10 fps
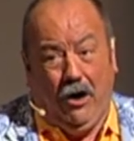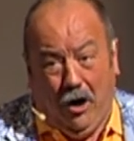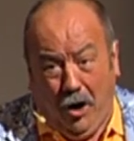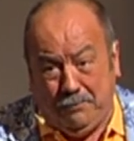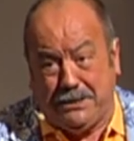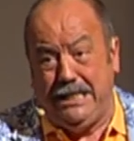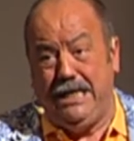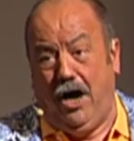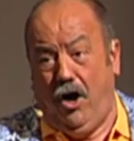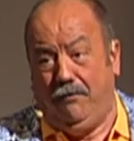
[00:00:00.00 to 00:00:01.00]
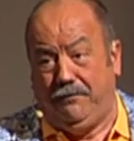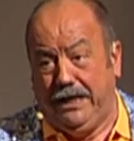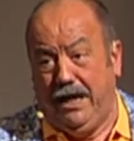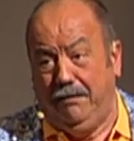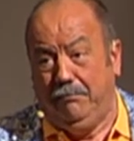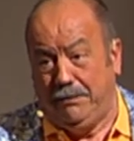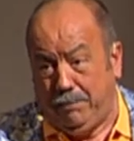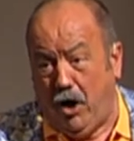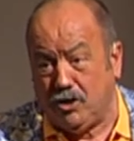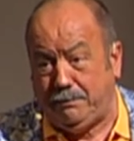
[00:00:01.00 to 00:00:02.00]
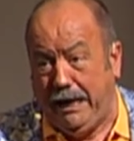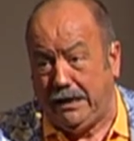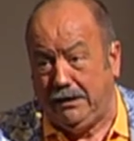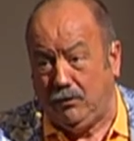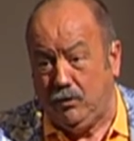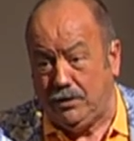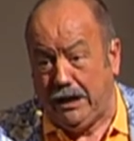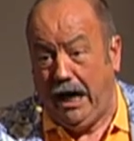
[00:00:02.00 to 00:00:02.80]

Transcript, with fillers: ob sie auch wieder mit Bauchspeicheldrüse